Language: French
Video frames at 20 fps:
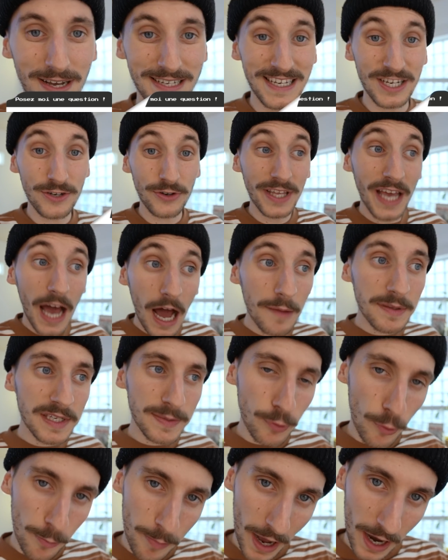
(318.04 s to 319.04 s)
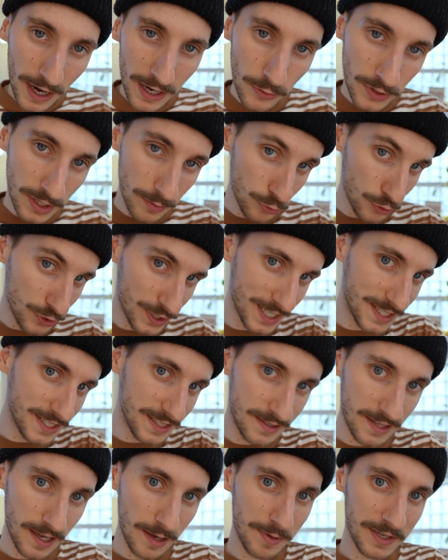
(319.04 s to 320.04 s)
Bah ça j'en ai un petit peu parlé, au début
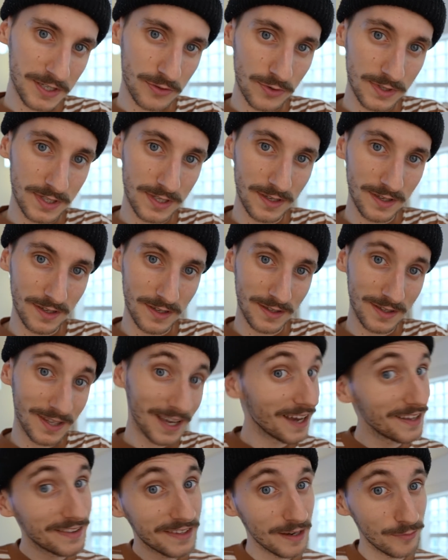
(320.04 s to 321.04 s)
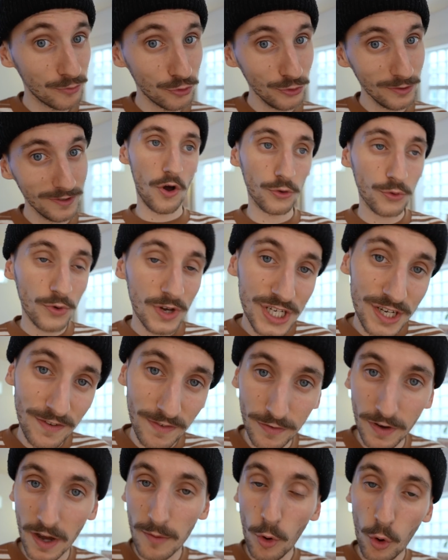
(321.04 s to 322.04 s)
j'hésitais parce que c'est très tabou. En tout cas
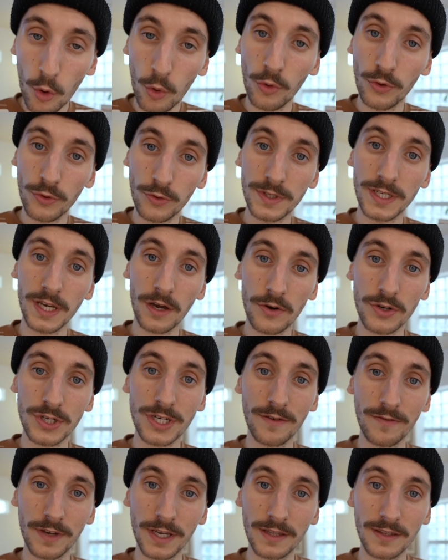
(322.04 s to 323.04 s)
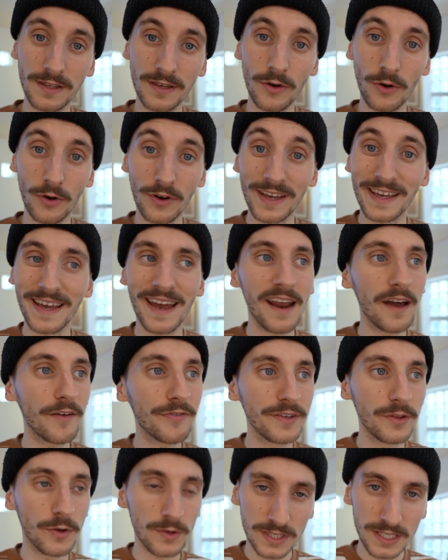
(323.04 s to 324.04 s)
j'avais vraiment honte de dire que j'avais été en galère
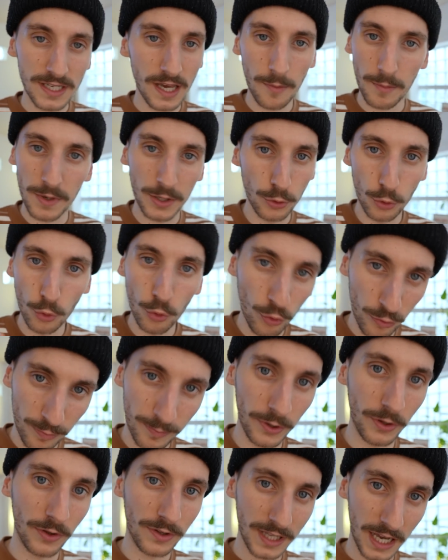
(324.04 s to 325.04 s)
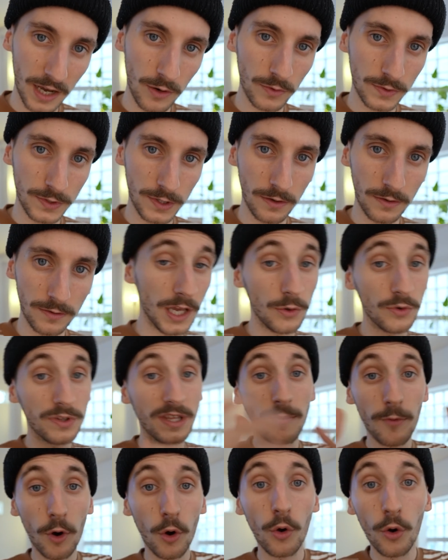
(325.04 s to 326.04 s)
financière mais de ouf pendant très longtemps. Et
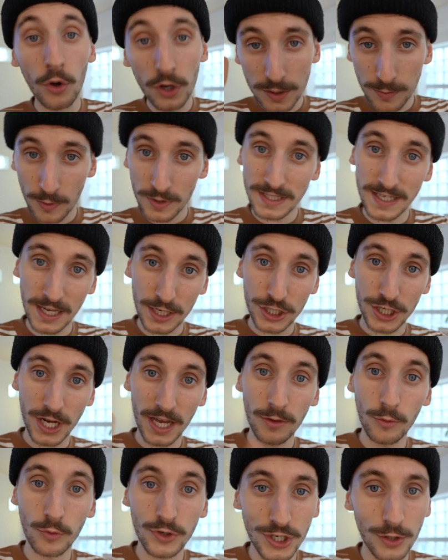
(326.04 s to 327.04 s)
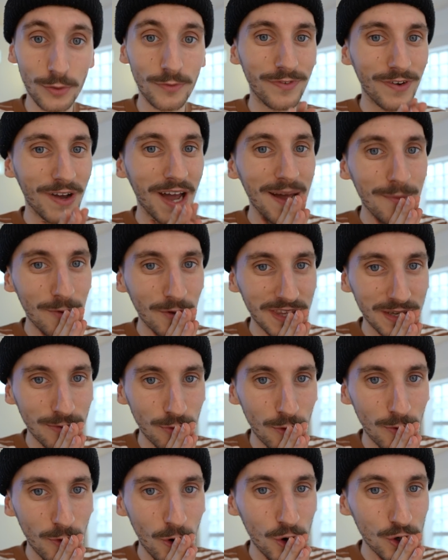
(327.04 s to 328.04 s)
notamment au lancement de cette chaîne où j'ai eu vraiment des
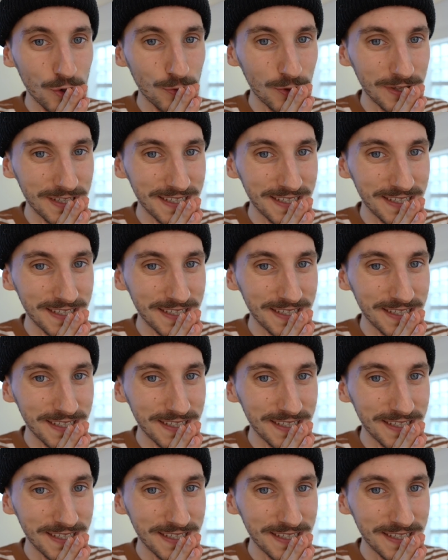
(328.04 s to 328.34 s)
moments où je me